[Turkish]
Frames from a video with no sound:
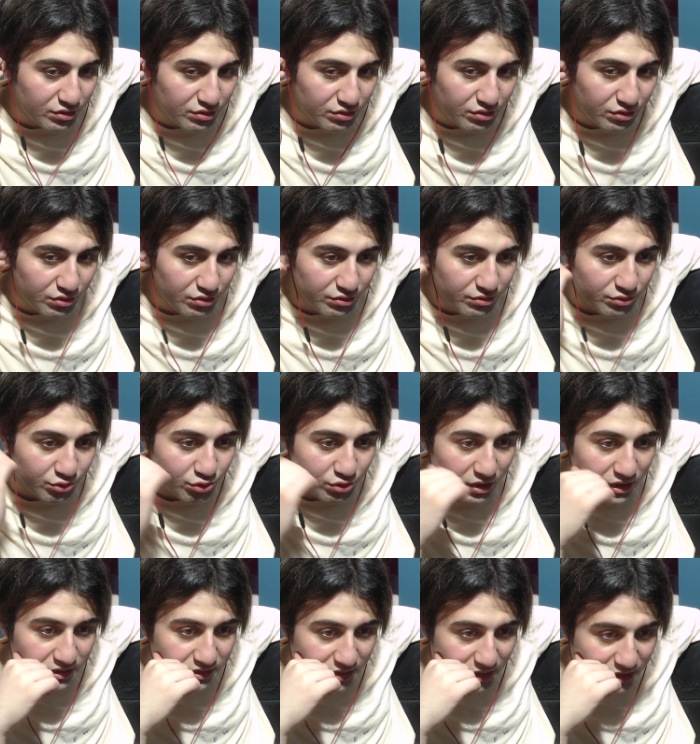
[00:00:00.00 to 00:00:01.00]
Onu şu
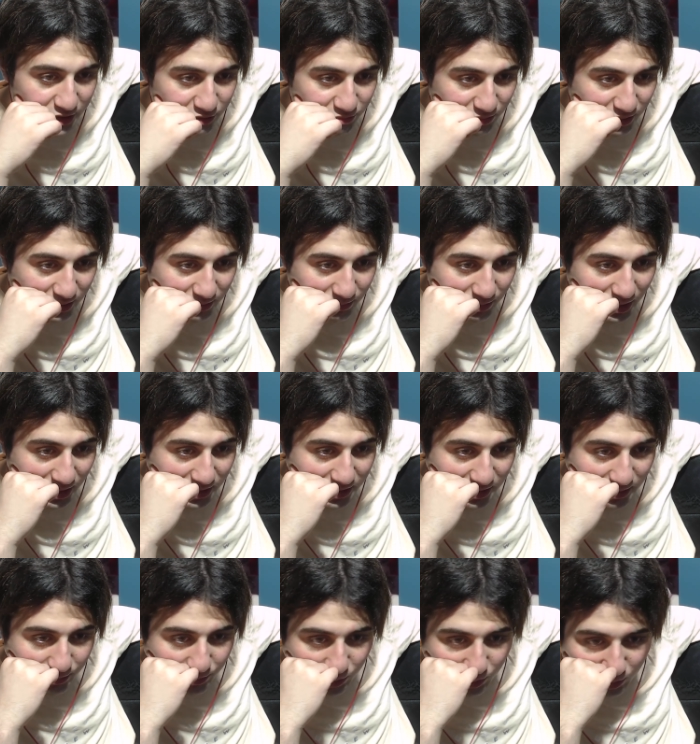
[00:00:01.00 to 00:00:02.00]
an tartışmanın bir
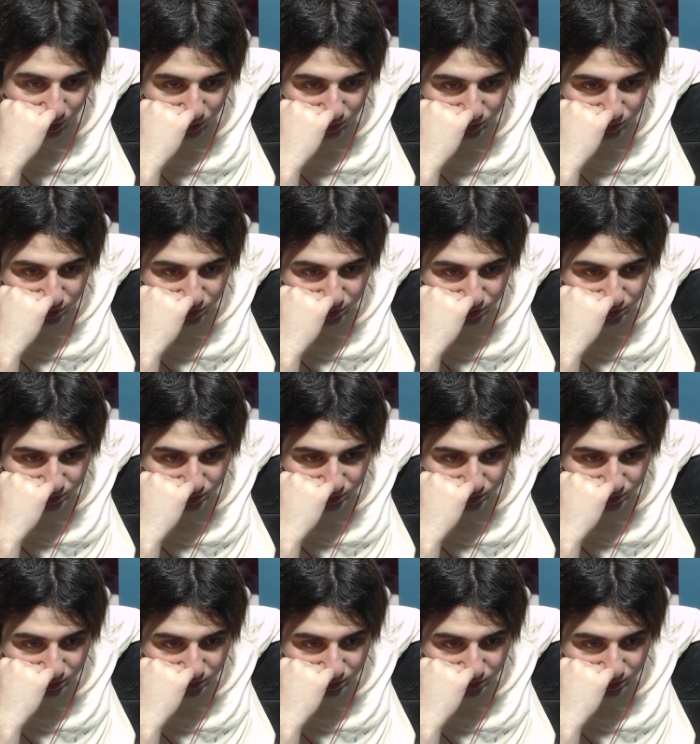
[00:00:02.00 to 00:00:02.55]
anlamı yok.